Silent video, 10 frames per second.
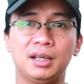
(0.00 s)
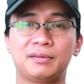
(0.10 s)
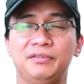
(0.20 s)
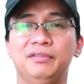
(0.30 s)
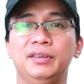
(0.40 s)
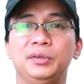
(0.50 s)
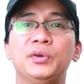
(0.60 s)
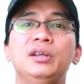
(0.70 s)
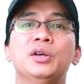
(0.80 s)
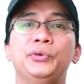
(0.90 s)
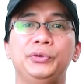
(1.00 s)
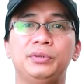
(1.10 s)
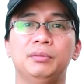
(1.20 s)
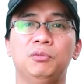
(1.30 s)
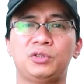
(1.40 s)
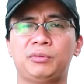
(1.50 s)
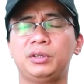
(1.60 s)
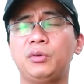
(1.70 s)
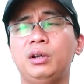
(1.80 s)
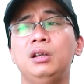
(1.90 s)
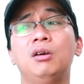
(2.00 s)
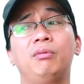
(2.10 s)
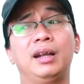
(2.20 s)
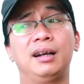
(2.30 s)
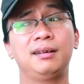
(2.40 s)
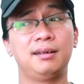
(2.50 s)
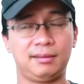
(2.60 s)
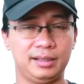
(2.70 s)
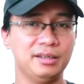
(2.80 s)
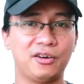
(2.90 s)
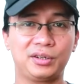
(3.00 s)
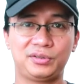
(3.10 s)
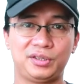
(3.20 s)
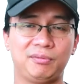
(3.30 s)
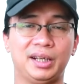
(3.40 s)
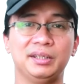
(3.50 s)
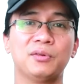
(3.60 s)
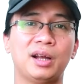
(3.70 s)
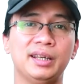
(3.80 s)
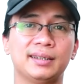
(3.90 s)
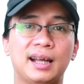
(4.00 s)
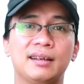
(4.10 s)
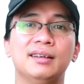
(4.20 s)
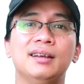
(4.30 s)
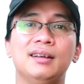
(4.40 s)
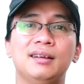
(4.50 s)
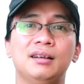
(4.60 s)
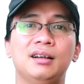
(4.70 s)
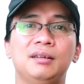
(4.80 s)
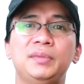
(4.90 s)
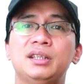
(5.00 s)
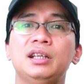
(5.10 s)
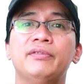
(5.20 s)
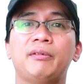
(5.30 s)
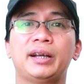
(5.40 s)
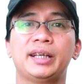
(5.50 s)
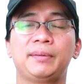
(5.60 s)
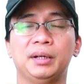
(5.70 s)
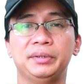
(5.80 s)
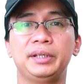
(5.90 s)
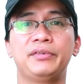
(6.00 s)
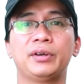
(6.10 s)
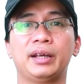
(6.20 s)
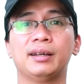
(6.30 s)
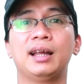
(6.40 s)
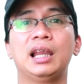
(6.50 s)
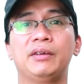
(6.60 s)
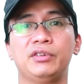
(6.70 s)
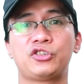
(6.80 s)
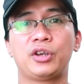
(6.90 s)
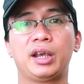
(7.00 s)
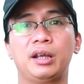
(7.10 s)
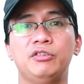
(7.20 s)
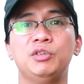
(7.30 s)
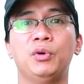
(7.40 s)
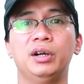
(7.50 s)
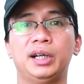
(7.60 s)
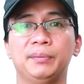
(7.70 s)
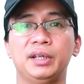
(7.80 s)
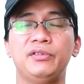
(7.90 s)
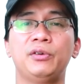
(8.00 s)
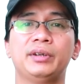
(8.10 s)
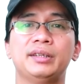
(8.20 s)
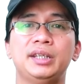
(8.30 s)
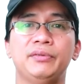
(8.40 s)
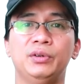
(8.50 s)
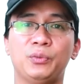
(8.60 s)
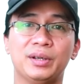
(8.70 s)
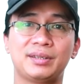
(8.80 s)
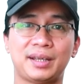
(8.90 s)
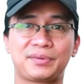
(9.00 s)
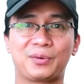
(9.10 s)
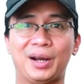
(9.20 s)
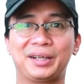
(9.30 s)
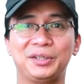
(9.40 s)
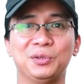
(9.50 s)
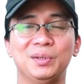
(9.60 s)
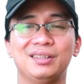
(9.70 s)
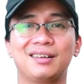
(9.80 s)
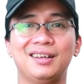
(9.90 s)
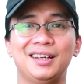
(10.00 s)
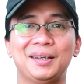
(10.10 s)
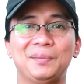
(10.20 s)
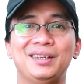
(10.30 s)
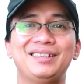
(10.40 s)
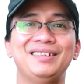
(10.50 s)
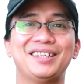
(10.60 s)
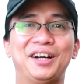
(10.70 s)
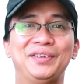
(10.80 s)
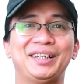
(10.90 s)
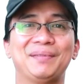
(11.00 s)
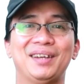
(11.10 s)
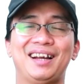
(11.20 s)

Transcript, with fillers: biết về nguyên liệu ướt một trong những nguyên liệu đang cực kỳ hot trong ngành nước hoa hiện tại à, mình rất hy vọng các anh em cảm thấy video này hãy like và share nếu như mọi người cảm thấy video có giá trị và đừng quên subscribe kênh của mình nhé bây giờ xin chào và hẹn gặp